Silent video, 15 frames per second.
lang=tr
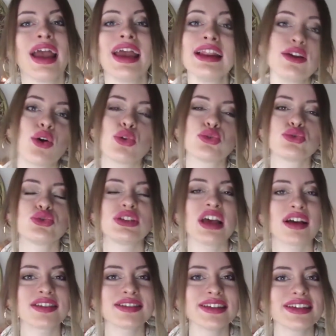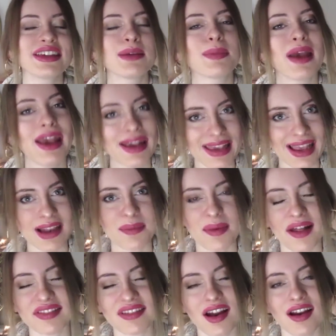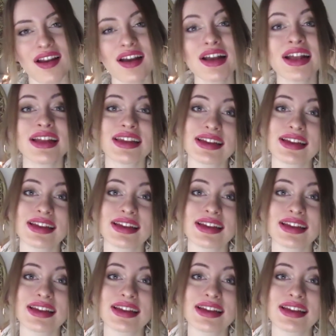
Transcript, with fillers: el örgüsü, yastık gibi ek elemanlarla